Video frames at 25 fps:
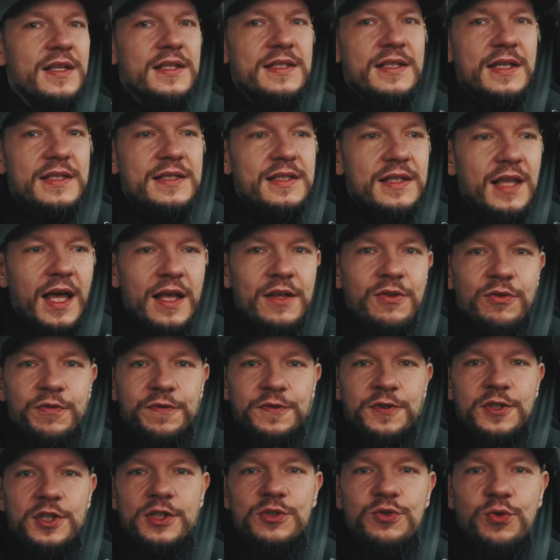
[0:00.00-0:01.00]

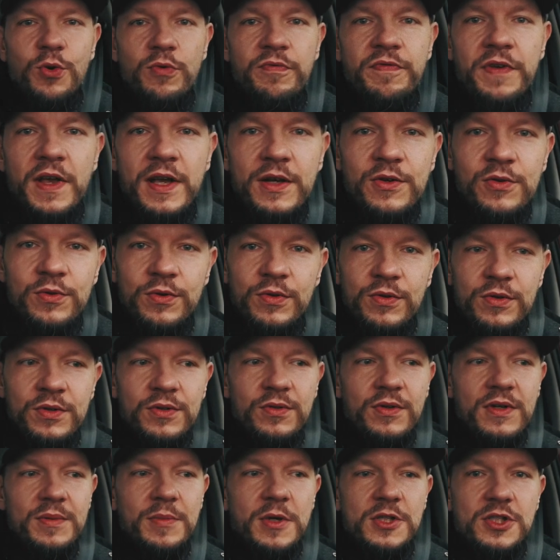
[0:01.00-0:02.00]
Zastanów się, człowieku,
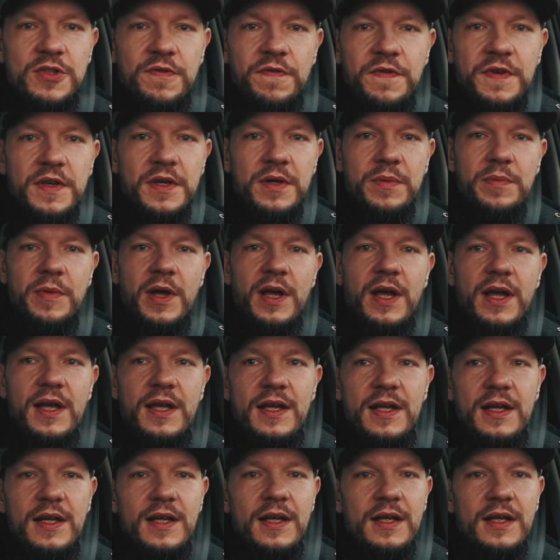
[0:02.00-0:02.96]
który masz firmę,